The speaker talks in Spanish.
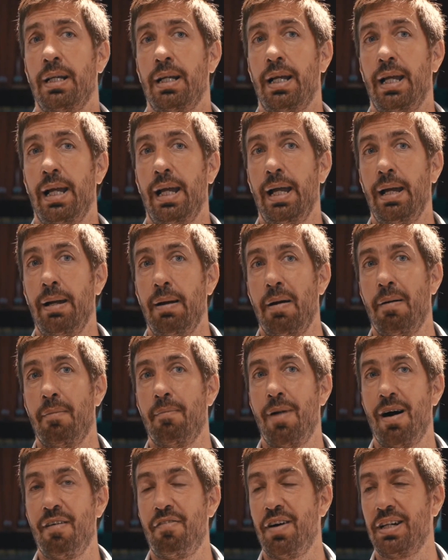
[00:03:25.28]
que
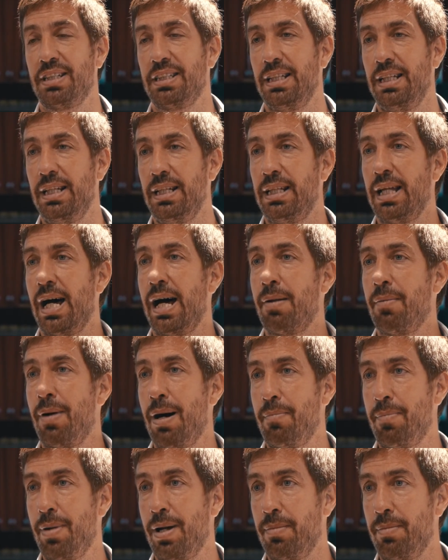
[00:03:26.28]
va a facilitar, va
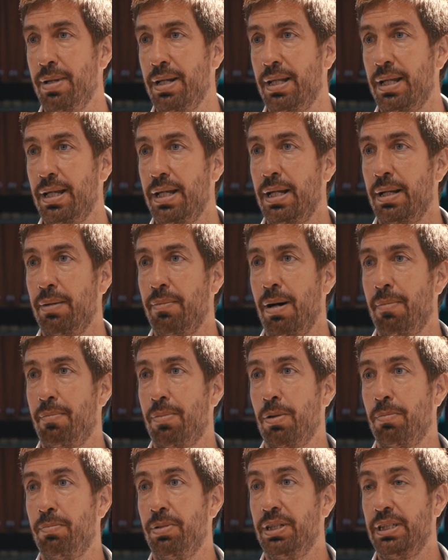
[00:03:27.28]
a permitir y va a
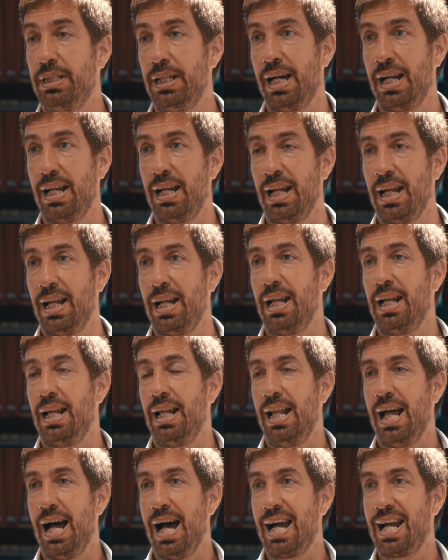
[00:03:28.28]
propiciar
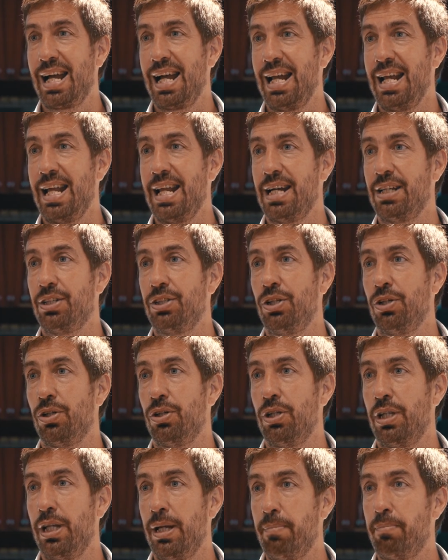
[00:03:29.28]
la
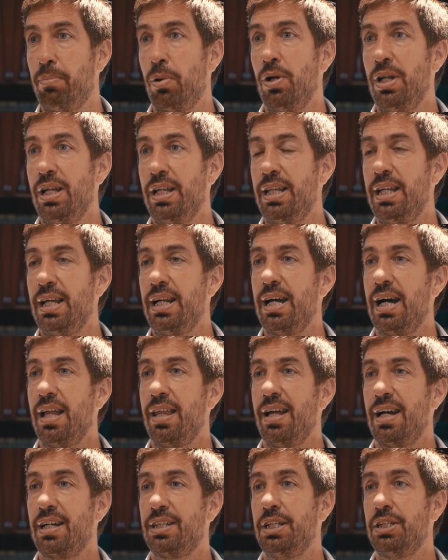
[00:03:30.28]
generación de políticas
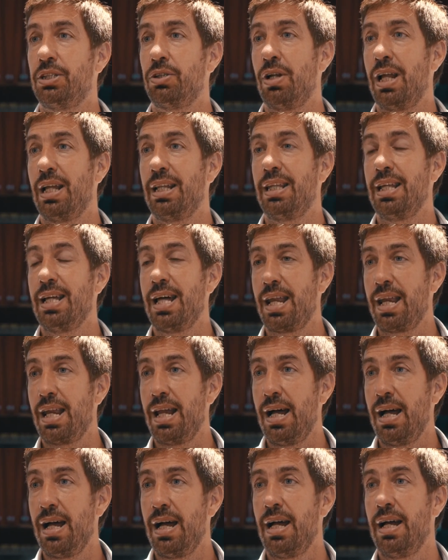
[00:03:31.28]
de acceso a la
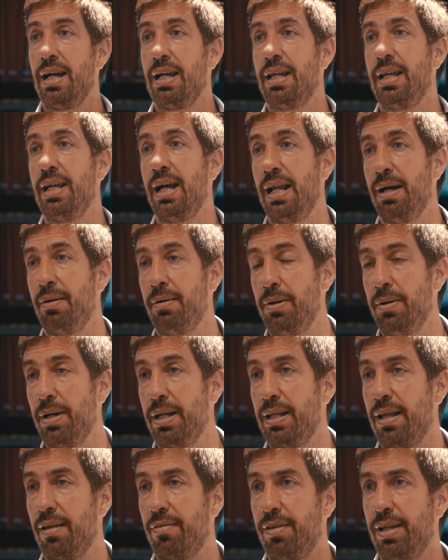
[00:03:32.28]
tierra y a la
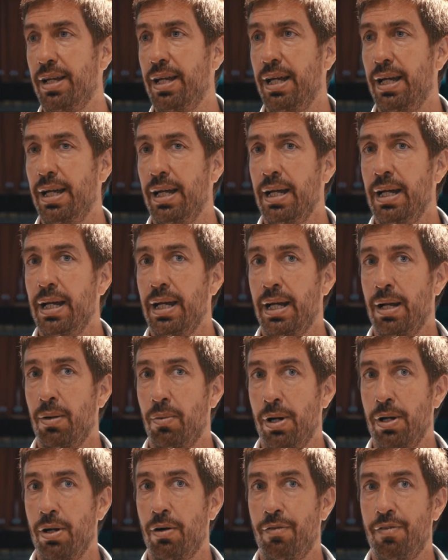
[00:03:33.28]
vivienda. Así que,
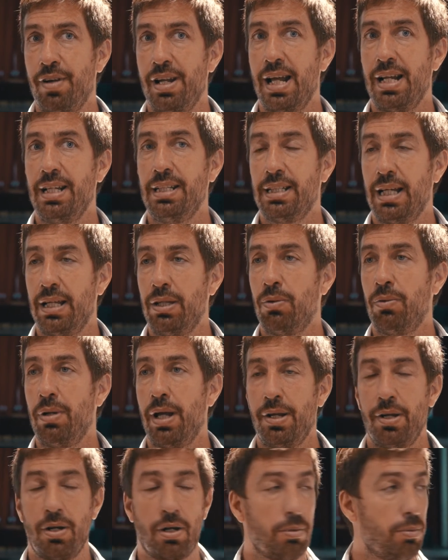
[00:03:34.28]
bueno, finalizando un
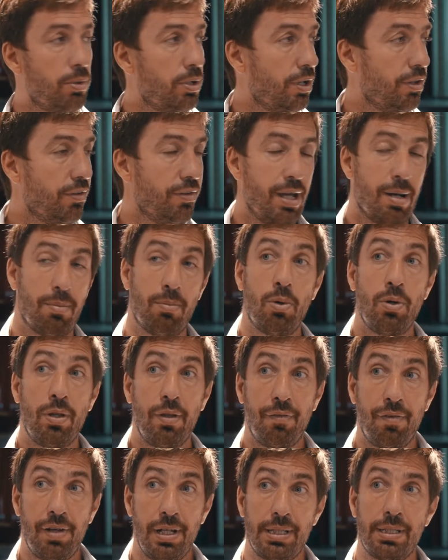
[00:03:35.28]
año, como lo decía, muy
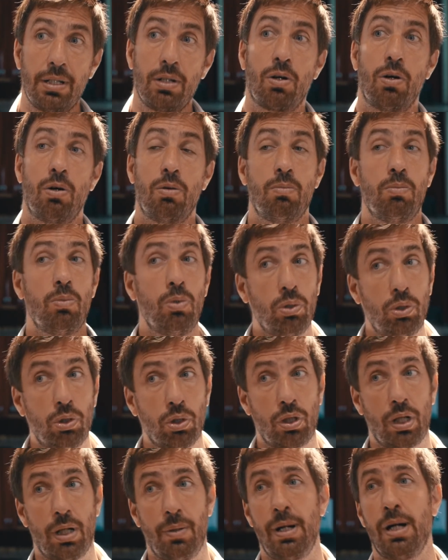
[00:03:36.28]
difícil, con mucho
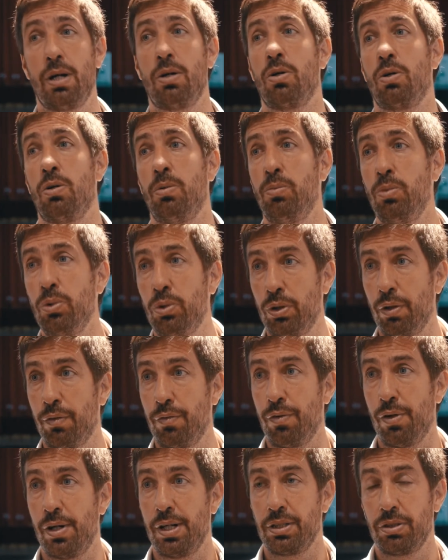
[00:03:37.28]
trabajo, con mucho
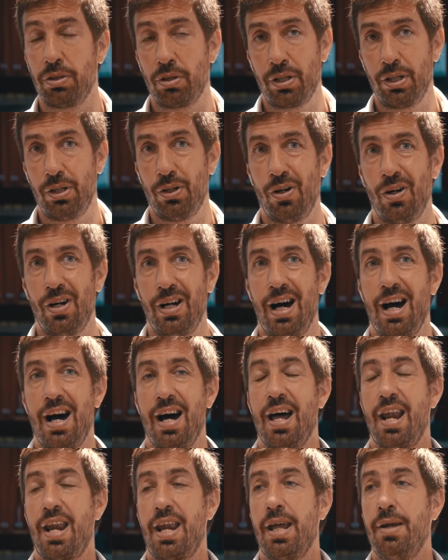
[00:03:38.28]
esfuerzo, quiero
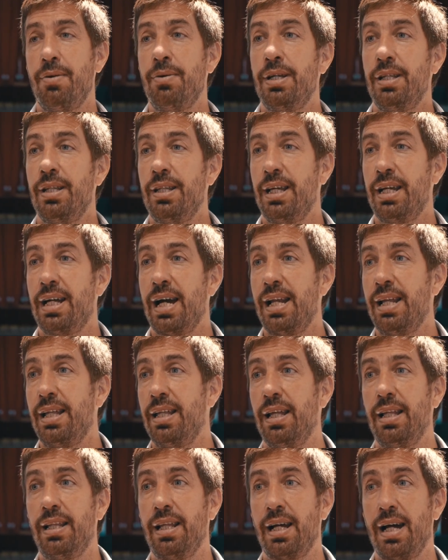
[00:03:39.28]
reivindicar y
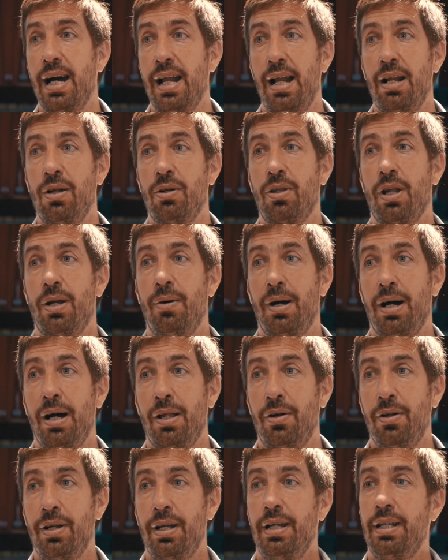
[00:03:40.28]
destacar a los
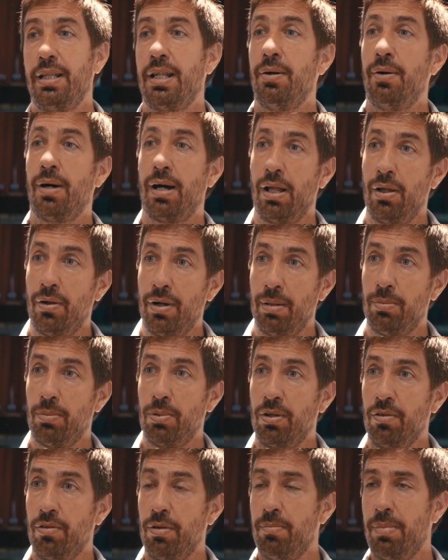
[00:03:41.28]
trabajadores y trabajadoras
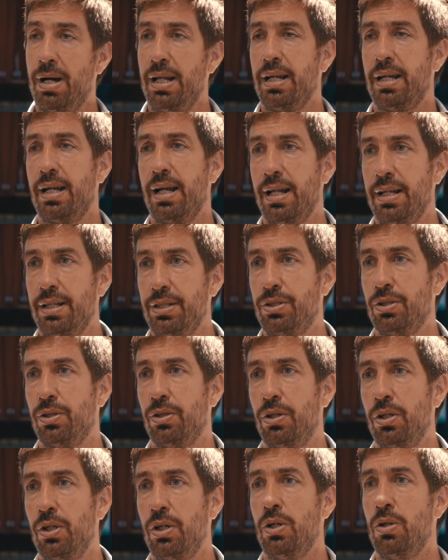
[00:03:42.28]
municipales que han
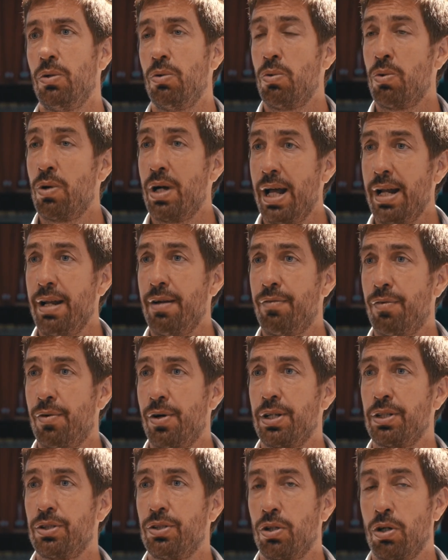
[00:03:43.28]
hecho un gran
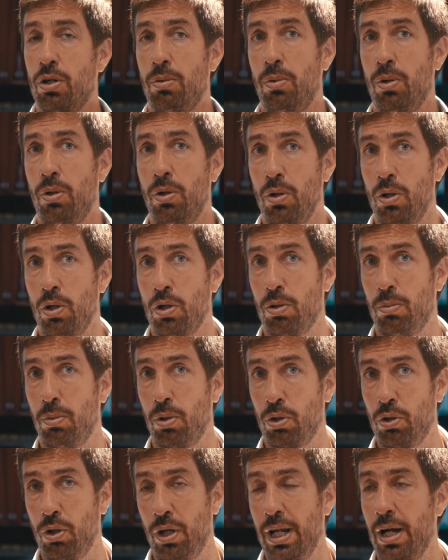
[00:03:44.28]
esfuerzo, como,
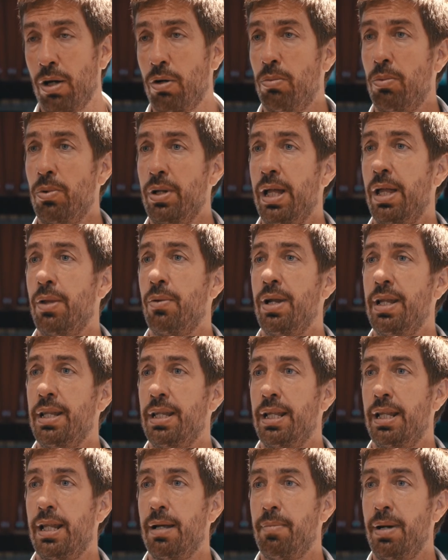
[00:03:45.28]
como toda la comunidad
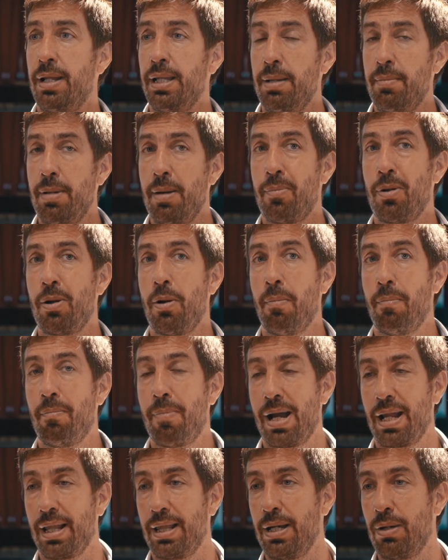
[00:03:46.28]
durante esta pandemia, pero en
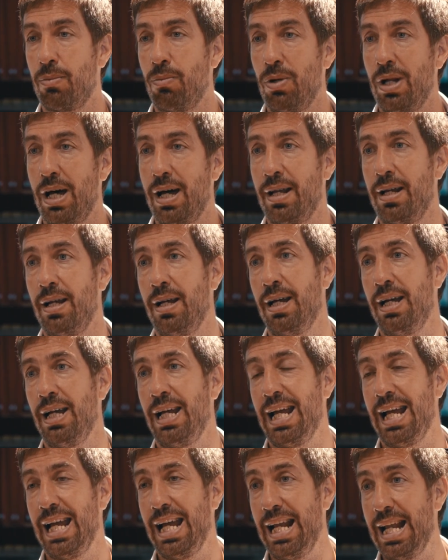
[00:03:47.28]
particular
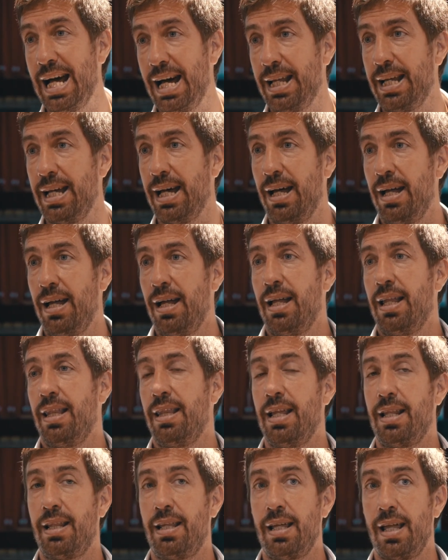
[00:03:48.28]
el área
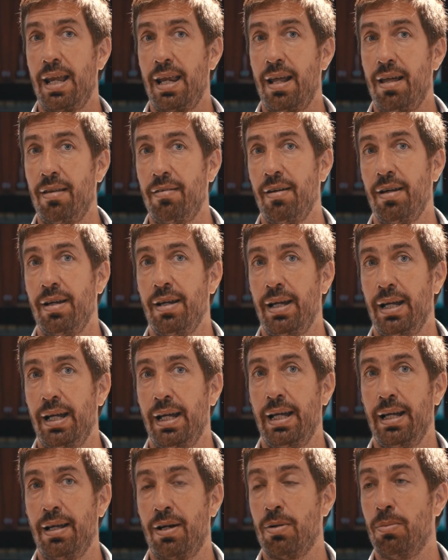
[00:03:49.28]
de tierras,
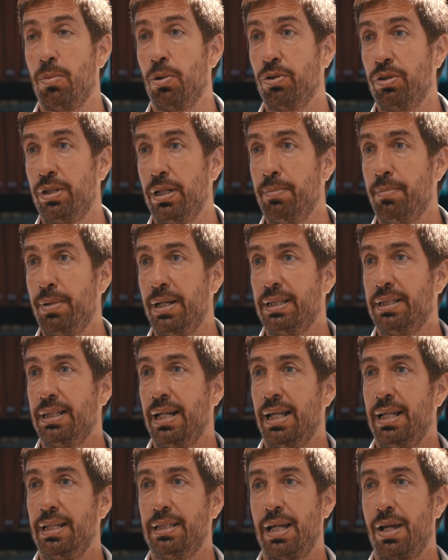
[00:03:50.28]
eh, como siempre, se
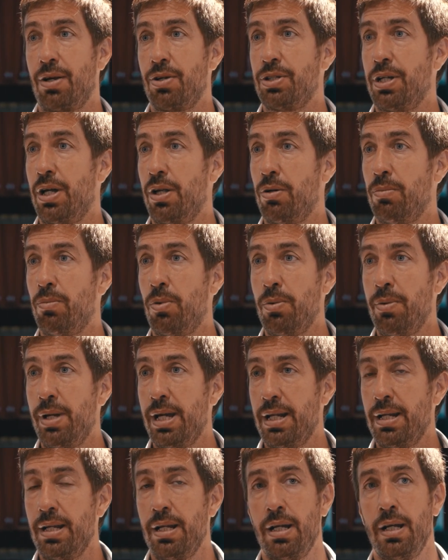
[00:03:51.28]
ha desarrollado muy
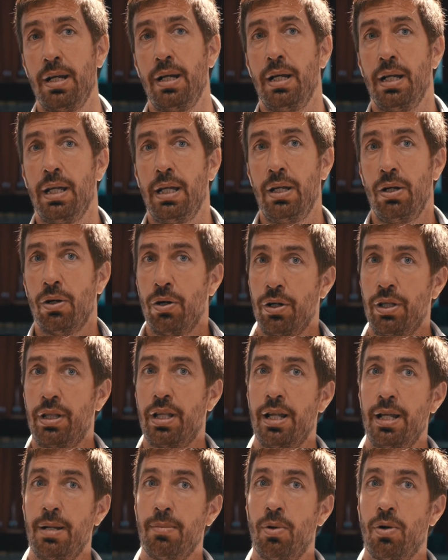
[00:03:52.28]
bien y hoy
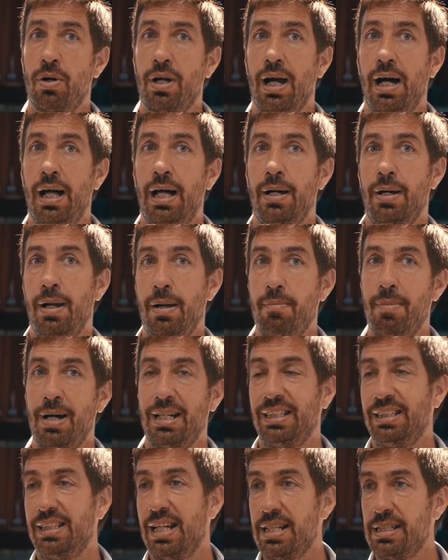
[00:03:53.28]
tenemos cada vez
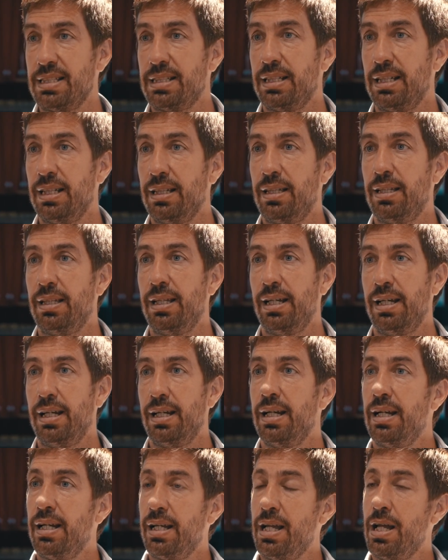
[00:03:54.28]
más chances
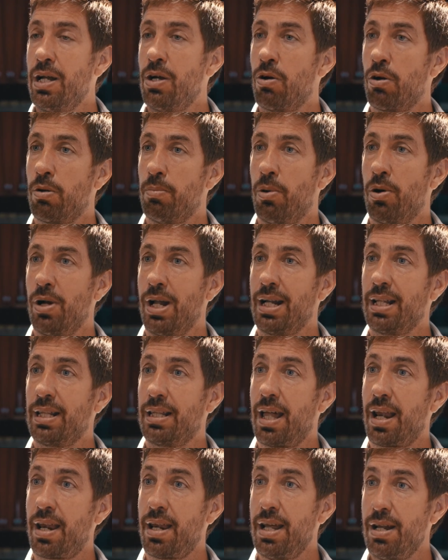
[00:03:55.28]
de incorporar
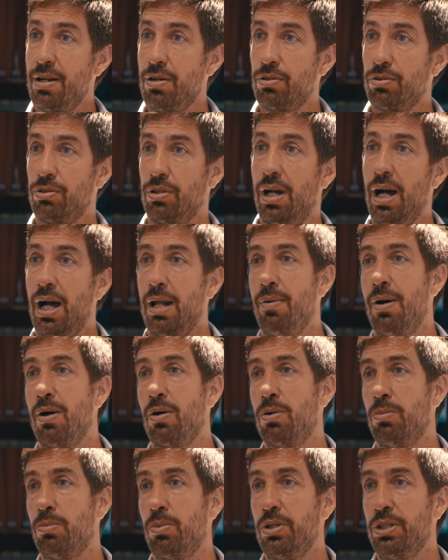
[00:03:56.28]
terrenos al
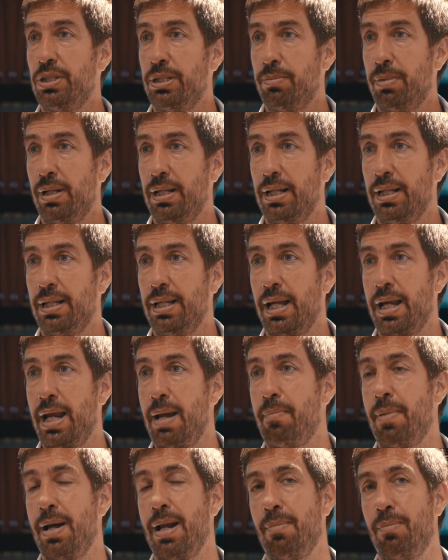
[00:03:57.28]
Banco Municipal de
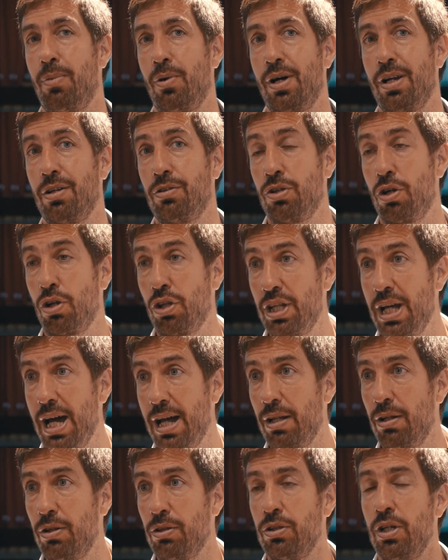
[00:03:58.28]
Tierra para poder
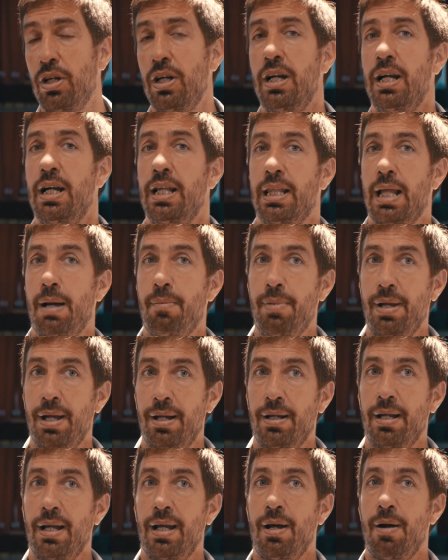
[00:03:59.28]
sortearlos.
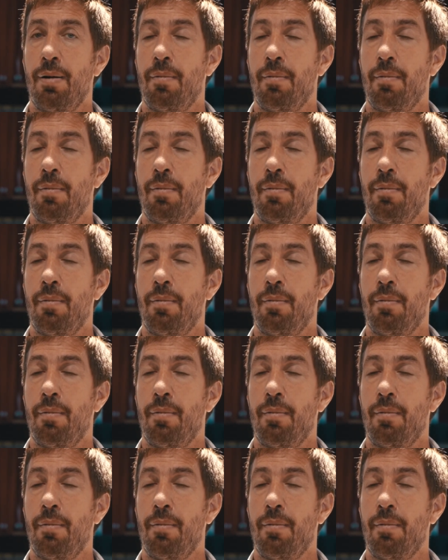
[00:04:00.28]
También